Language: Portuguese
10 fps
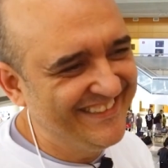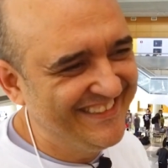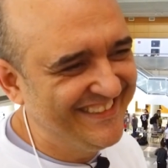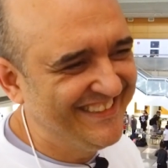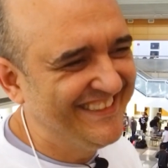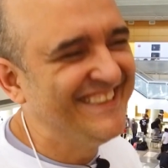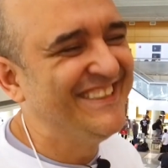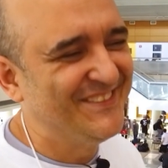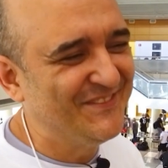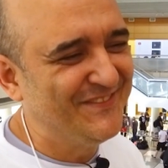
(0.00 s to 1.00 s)
Show de bola.
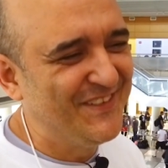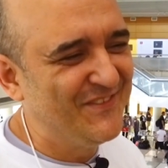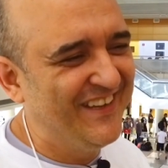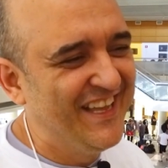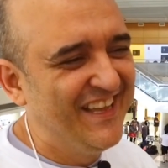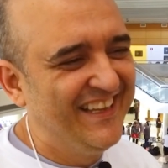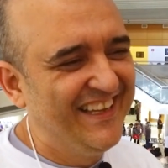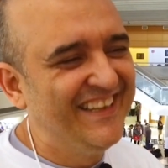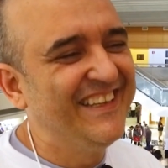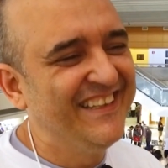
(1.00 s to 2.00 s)
Parabéns tá. mais uma
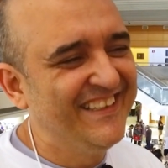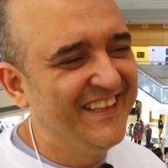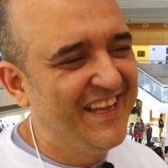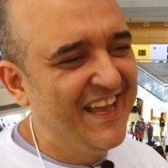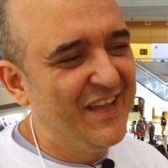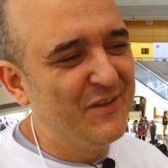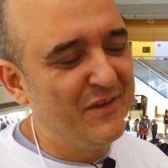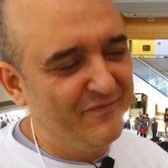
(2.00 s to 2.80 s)
vez. Obrigado, André.